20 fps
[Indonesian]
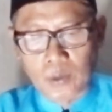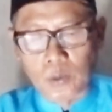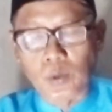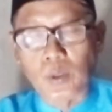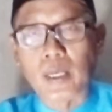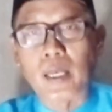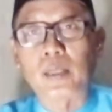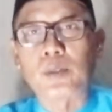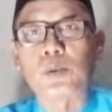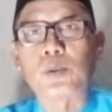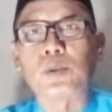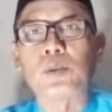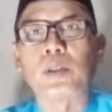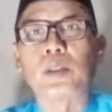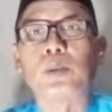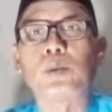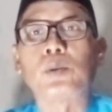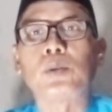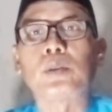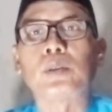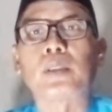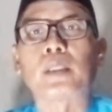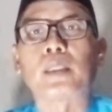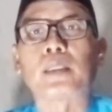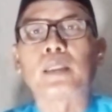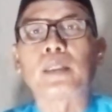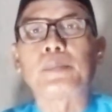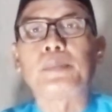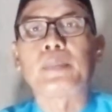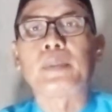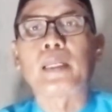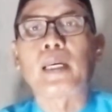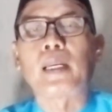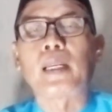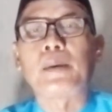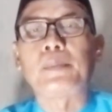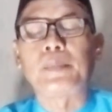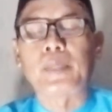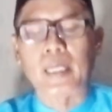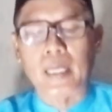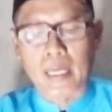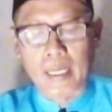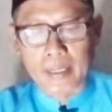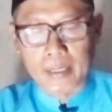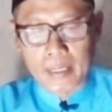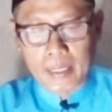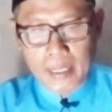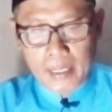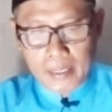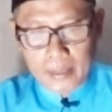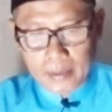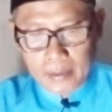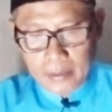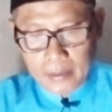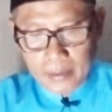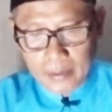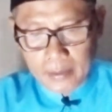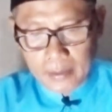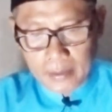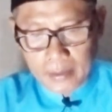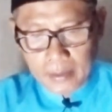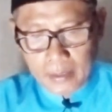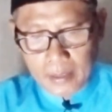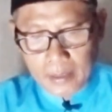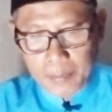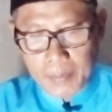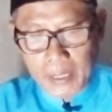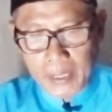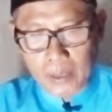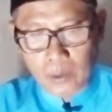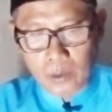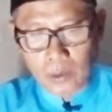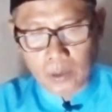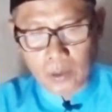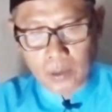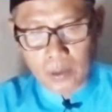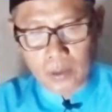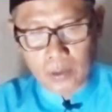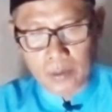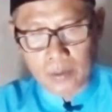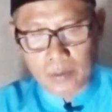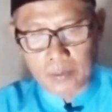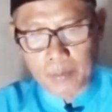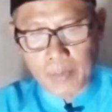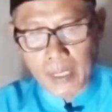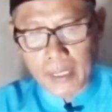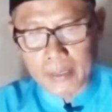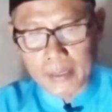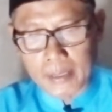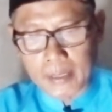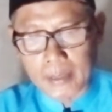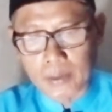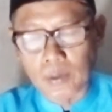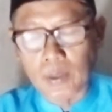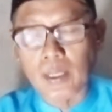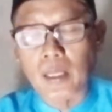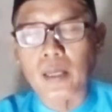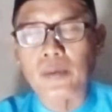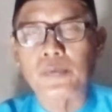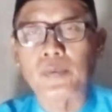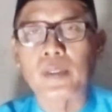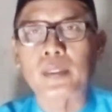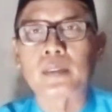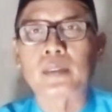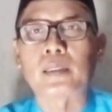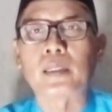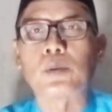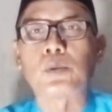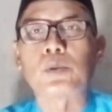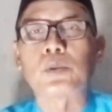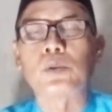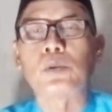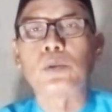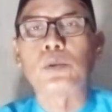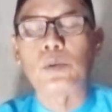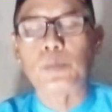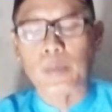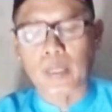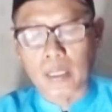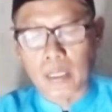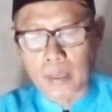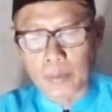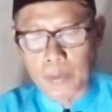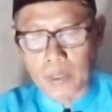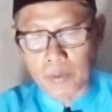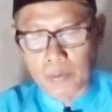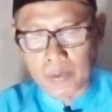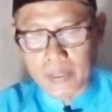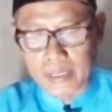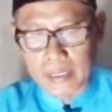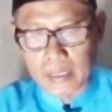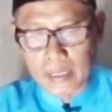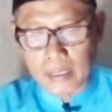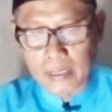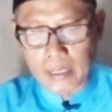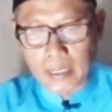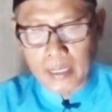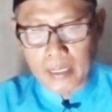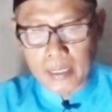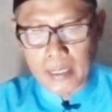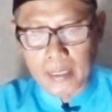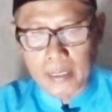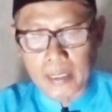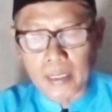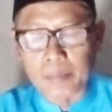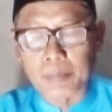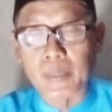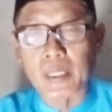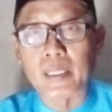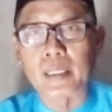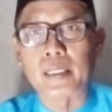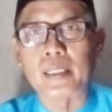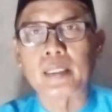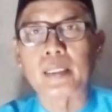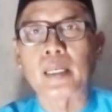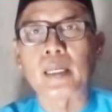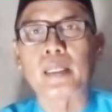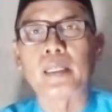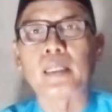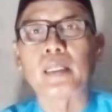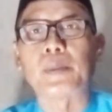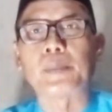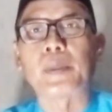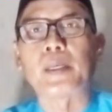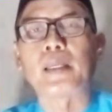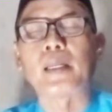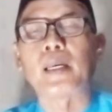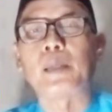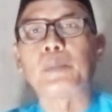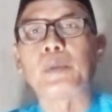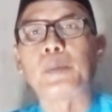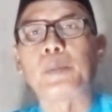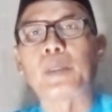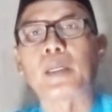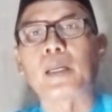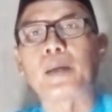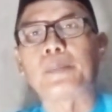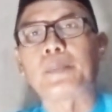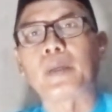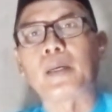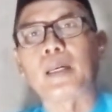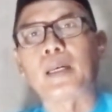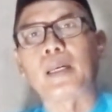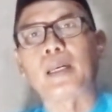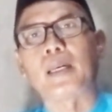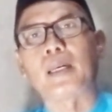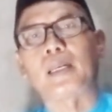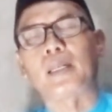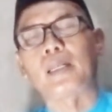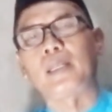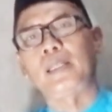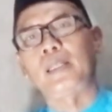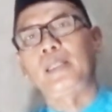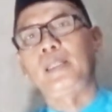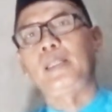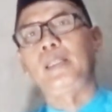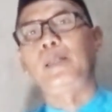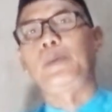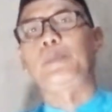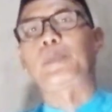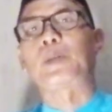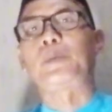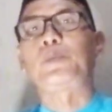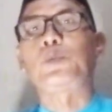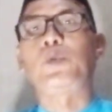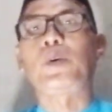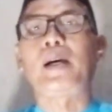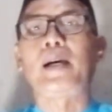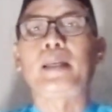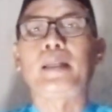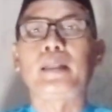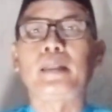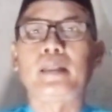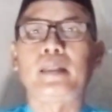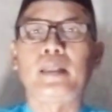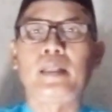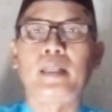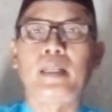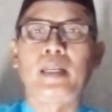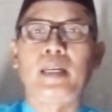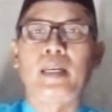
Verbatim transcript: tulang rusuk itu tetap dalam keadaan bengkok. Maka dari itulah fastausu maka berwasiatlah kalian bin nisa'i kepada beberapa perempuan